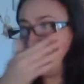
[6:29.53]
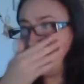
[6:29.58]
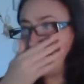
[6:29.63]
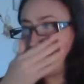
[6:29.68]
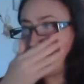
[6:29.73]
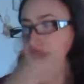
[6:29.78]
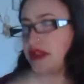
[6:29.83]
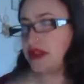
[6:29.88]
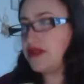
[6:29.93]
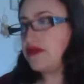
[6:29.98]

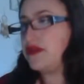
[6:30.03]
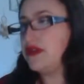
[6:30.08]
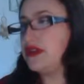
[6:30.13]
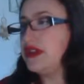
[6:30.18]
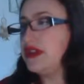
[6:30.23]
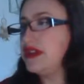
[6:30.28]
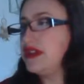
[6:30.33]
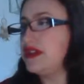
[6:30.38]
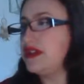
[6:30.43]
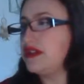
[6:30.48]
Oh, pardon.
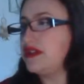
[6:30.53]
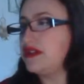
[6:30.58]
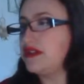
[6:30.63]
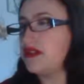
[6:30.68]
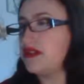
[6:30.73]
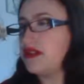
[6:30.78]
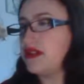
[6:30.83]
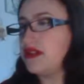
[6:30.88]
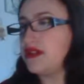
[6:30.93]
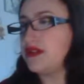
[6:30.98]

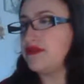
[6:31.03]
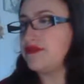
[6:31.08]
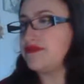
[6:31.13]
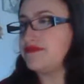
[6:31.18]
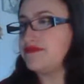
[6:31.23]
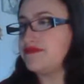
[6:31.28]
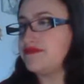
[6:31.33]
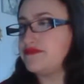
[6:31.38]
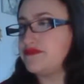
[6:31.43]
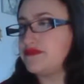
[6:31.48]

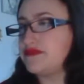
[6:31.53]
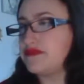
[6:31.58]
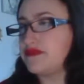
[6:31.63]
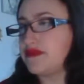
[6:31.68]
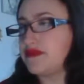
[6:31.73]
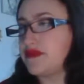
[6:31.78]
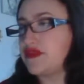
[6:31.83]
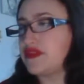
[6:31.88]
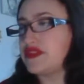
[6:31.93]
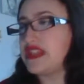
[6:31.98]
Euh,
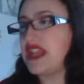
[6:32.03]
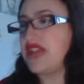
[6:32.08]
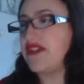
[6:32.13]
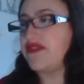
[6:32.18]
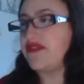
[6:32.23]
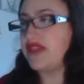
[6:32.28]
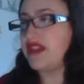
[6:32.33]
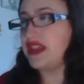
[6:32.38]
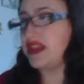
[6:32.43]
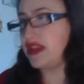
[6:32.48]
donc c'est la
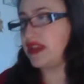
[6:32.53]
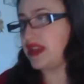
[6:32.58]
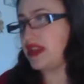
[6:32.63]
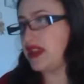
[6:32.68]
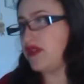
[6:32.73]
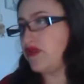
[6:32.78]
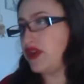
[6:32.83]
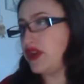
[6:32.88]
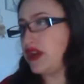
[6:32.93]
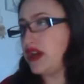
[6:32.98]
fille
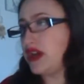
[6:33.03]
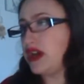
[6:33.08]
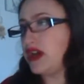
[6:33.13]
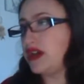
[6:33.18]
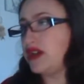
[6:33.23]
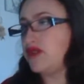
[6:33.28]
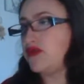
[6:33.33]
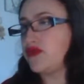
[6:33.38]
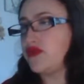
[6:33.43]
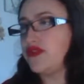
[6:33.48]
aînée,
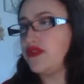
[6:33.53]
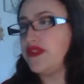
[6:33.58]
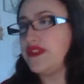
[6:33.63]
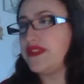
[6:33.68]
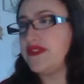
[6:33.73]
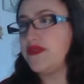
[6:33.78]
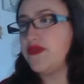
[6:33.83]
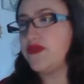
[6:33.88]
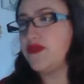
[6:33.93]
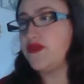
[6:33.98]
voilà. Ils lui ont donné
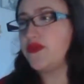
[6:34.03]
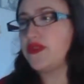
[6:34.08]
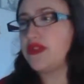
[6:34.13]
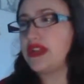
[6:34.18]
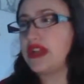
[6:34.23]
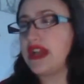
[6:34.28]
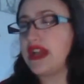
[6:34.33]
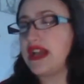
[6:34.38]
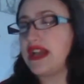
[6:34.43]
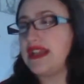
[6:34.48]
ce nom
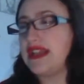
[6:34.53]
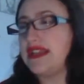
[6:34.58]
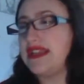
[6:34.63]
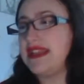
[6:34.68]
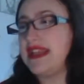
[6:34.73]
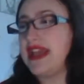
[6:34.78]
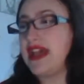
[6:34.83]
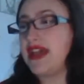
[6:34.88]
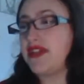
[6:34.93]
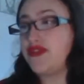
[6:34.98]
car elle est
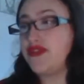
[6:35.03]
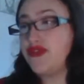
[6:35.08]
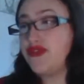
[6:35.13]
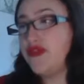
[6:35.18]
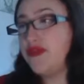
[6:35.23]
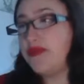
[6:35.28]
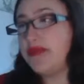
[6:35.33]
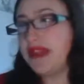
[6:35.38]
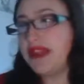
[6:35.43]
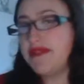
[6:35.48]
née en
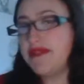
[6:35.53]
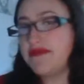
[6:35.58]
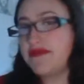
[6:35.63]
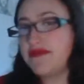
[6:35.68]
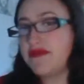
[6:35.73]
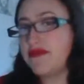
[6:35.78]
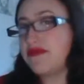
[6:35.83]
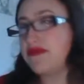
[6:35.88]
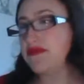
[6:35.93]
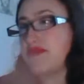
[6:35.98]
2 mai,
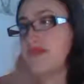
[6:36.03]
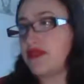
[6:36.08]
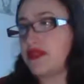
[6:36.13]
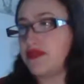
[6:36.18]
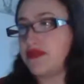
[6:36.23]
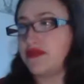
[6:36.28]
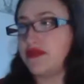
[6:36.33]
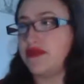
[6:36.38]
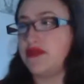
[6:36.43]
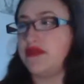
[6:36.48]
donc
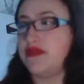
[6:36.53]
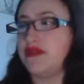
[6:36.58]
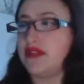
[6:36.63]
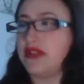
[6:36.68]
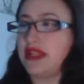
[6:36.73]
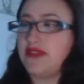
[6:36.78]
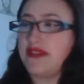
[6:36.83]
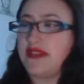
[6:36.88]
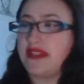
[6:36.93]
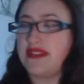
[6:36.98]
euh,
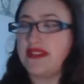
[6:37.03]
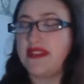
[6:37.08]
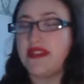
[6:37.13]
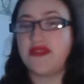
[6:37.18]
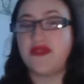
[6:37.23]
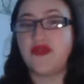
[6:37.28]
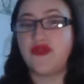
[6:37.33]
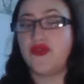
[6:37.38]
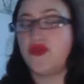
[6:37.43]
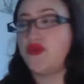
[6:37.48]

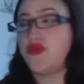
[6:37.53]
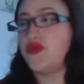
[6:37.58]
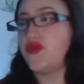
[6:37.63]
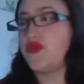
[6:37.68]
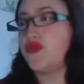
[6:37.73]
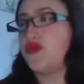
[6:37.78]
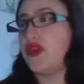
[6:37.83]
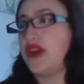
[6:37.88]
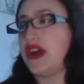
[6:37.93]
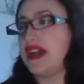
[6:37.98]
l'anniversaire du jour
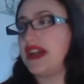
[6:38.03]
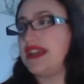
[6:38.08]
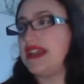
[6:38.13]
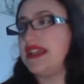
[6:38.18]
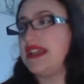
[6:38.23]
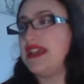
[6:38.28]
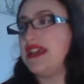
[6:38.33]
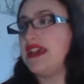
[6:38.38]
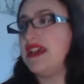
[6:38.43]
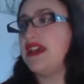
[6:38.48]
où
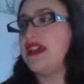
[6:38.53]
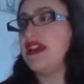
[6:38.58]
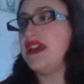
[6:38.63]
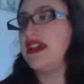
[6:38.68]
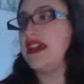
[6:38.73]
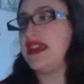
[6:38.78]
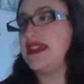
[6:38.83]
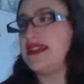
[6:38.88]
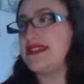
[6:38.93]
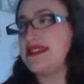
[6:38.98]
Harry
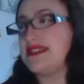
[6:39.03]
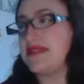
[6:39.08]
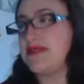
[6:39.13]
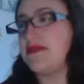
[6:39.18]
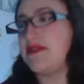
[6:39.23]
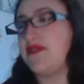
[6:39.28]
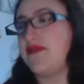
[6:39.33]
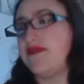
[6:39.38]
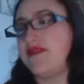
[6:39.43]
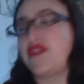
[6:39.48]
et ses
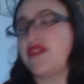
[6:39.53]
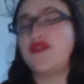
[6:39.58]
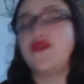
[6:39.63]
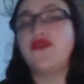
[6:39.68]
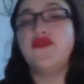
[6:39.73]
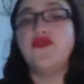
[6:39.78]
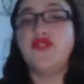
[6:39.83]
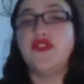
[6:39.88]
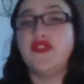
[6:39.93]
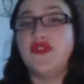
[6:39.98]
amis ont
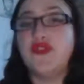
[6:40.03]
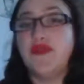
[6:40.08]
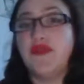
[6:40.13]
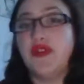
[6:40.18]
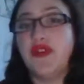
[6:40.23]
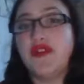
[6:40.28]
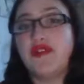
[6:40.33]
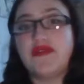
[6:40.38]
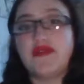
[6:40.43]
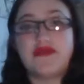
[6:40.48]
vaincu
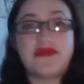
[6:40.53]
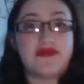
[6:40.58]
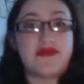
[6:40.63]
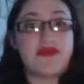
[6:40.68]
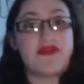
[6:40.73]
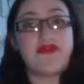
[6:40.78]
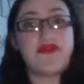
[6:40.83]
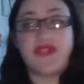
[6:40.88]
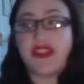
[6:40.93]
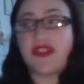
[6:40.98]
Voldemort,
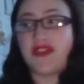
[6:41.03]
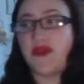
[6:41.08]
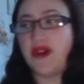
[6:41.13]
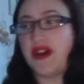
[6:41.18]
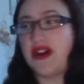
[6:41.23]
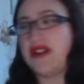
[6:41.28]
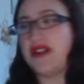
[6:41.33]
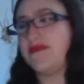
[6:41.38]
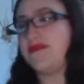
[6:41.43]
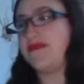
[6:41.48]
donc
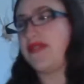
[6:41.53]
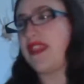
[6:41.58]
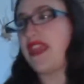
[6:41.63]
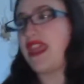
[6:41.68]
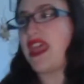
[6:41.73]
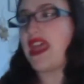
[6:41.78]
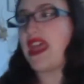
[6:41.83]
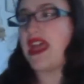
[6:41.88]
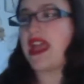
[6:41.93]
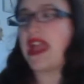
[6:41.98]
victoire.
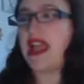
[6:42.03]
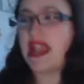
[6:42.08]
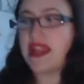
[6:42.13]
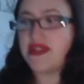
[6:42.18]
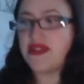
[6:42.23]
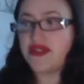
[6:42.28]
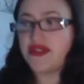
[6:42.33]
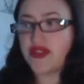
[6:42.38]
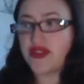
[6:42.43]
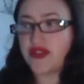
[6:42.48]
Elle a
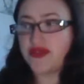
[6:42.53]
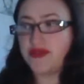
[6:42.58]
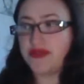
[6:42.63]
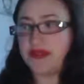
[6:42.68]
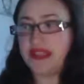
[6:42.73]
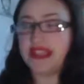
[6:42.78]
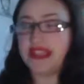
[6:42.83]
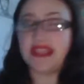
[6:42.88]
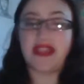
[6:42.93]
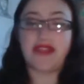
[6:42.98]
une sœur
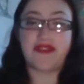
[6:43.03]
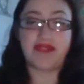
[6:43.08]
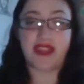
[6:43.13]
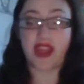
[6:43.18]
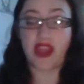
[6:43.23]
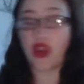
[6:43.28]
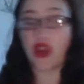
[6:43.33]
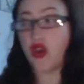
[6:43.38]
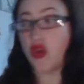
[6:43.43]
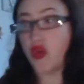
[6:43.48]
Dominique et un
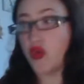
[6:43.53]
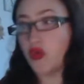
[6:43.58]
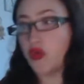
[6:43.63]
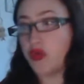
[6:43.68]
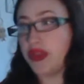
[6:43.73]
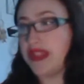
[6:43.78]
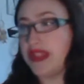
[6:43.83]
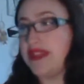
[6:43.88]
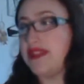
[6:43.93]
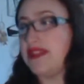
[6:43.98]
frère
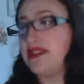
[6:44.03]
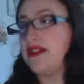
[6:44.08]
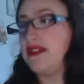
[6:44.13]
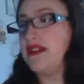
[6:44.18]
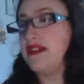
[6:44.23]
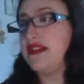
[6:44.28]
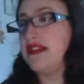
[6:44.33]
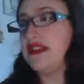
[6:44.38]
Louis.